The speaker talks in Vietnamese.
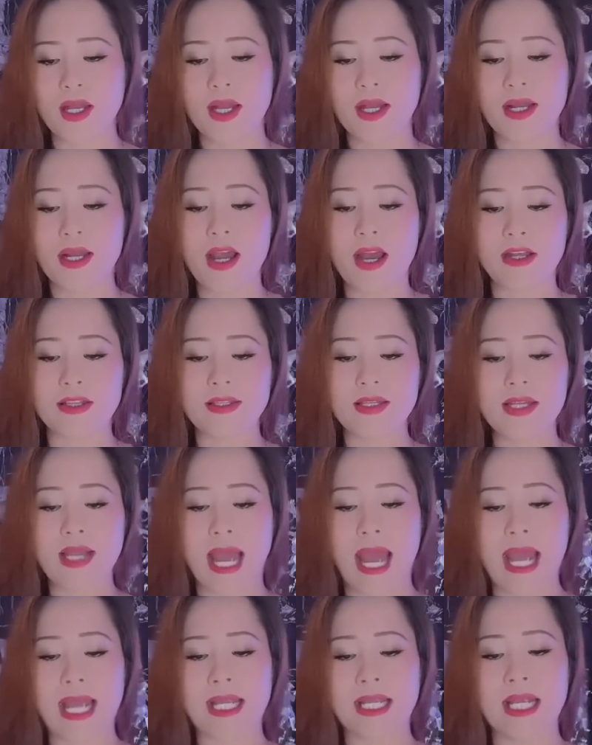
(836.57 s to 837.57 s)
Lợi thứ
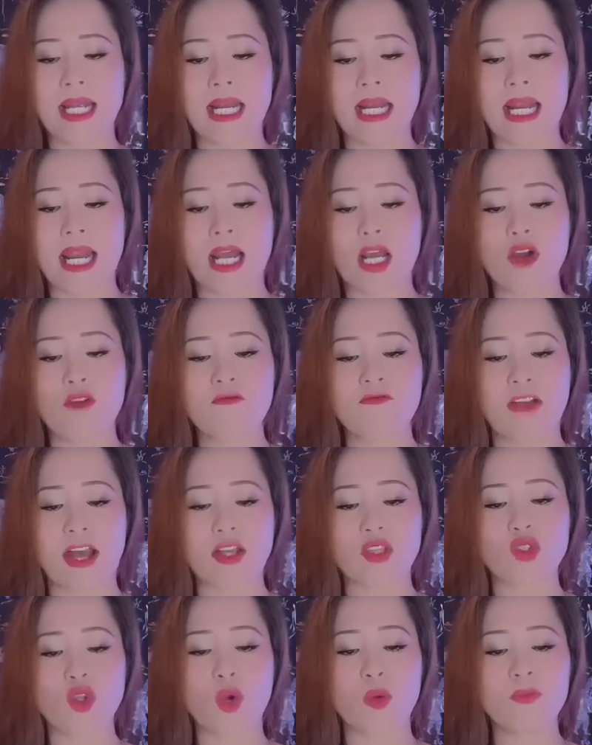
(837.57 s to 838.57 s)
hai là không phải
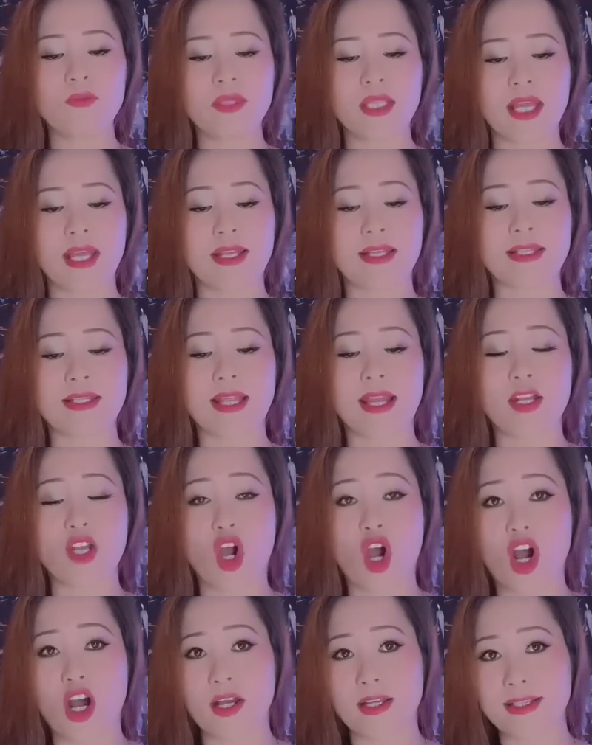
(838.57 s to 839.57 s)
tốn tiền xe
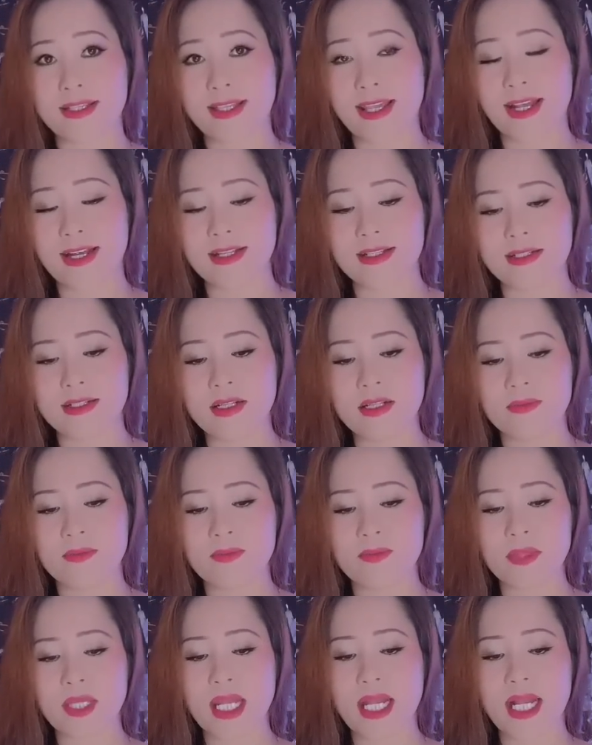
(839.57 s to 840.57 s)
đò, xe lửa.
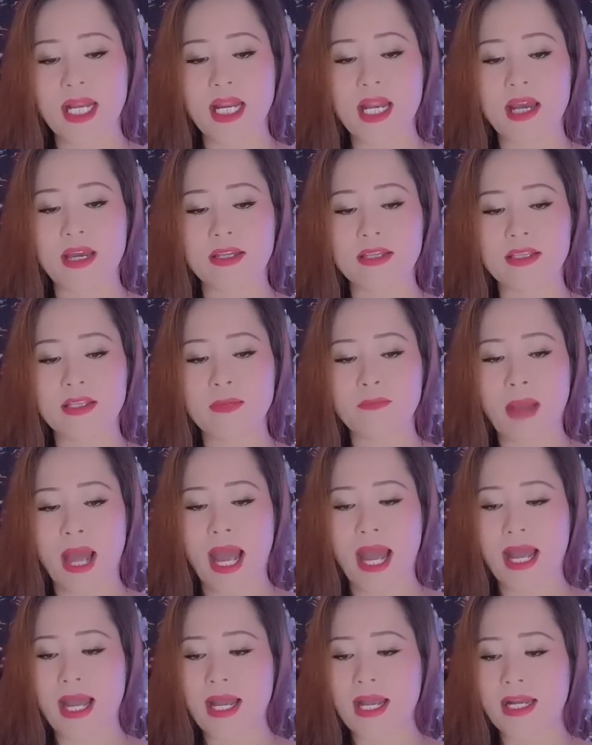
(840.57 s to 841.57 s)
Lợi thứ
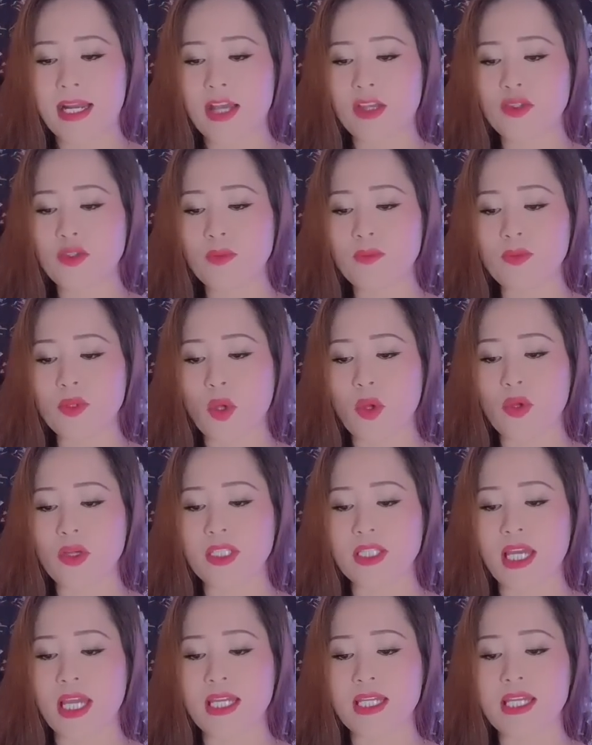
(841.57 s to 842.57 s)
ba là chúng tôi có
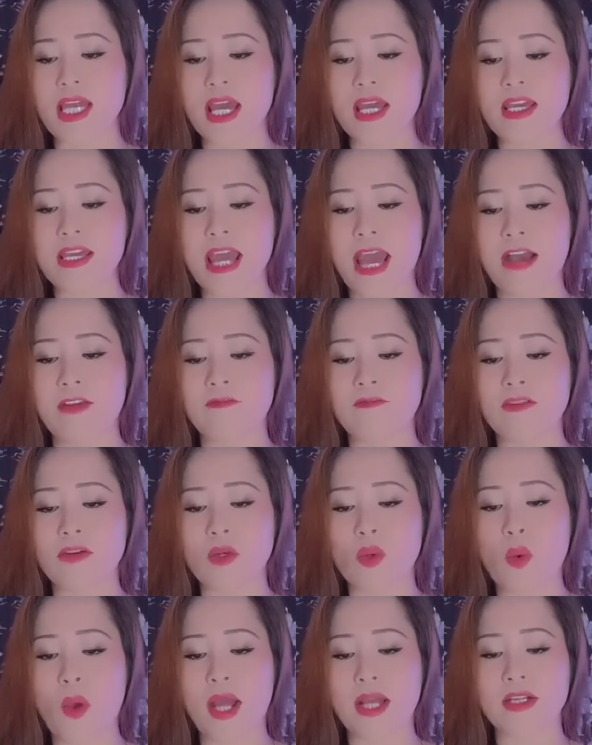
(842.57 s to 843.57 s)
thể dễ dàng vượt
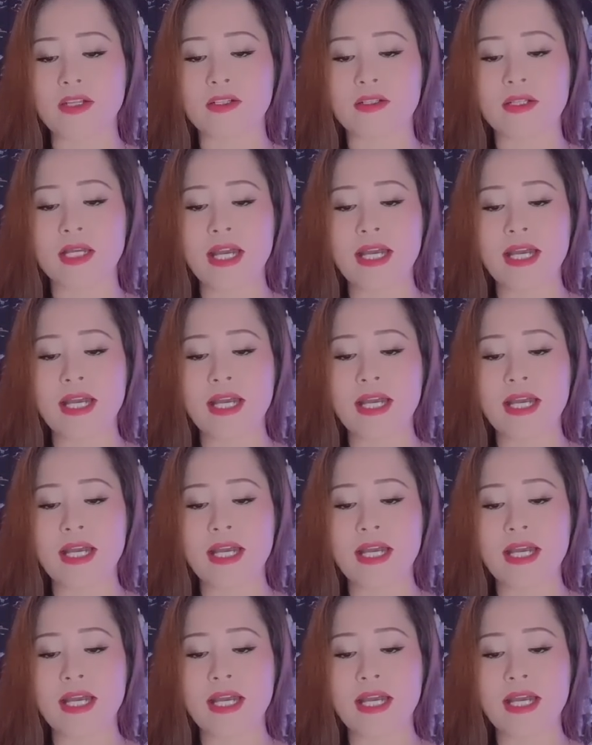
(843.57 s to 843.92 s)
qua được